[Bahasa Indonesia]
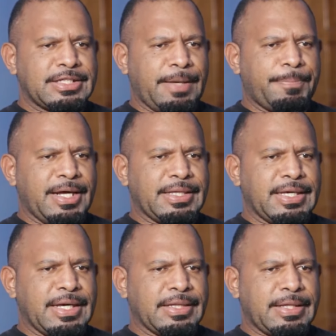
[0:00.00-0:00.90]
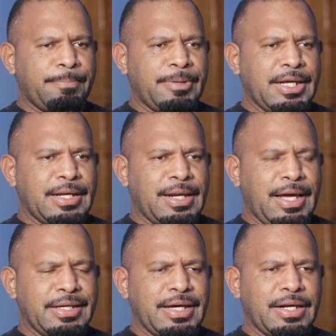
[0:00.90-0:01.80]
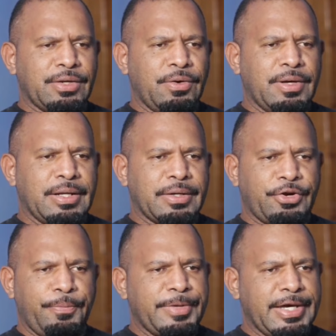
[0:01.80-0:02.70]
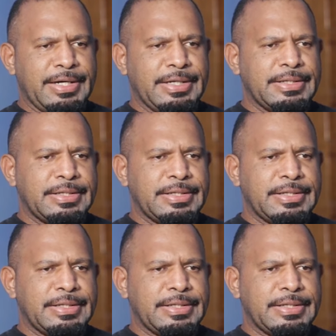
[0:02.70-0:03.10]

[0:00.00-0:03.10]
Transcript: Saya perhatikan tampilan layar Google Chrome-nya.